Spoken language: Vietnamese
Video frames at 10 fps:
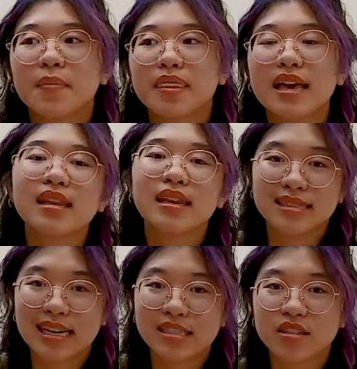nên để
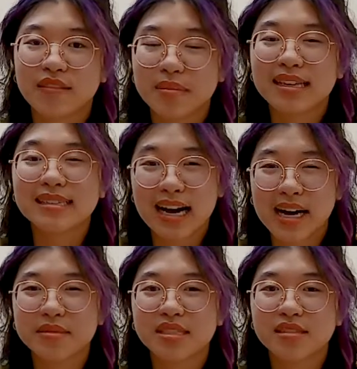dành cho family
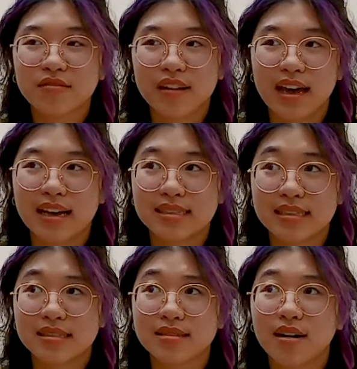time chứ không phải là
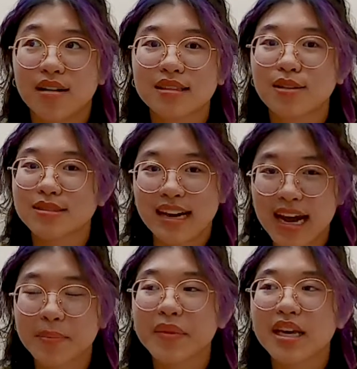dành cho alone
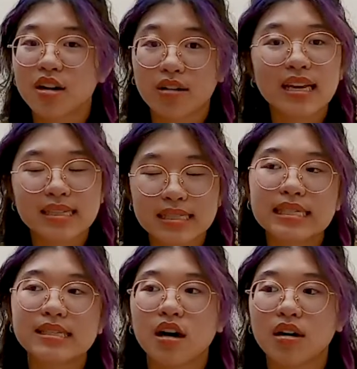time có nghĩa là
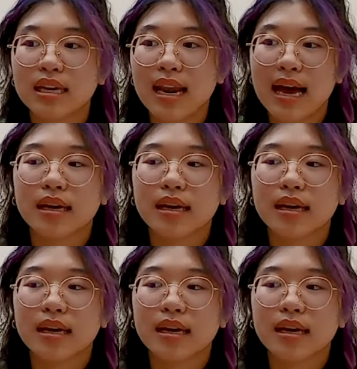gì có nghĩa là